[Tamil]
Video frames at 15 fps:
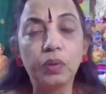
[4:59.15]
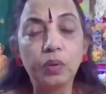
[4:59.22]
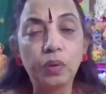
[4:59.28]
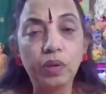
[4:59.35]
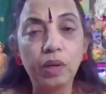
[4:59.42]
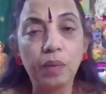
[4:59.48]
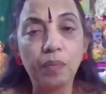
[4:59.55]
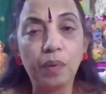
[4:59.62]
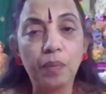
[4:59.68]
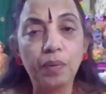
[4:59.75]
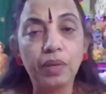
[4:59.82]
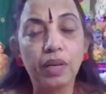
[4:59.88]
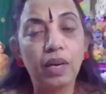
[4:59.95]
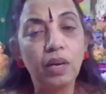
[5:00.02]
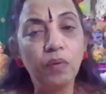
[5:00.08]
துர்கம்
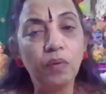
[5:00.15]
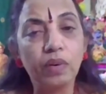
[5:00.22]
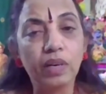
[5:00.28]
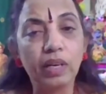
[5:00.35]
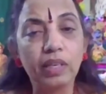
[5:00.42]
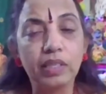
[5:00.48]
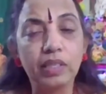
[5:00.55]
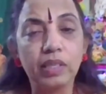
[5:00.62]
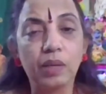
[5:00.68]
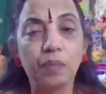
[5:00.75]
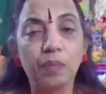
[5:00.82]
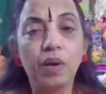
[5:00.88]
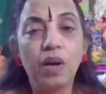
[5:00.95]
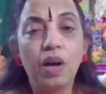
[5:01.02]
அப்படின்னாலே ஒரு ரகசியம்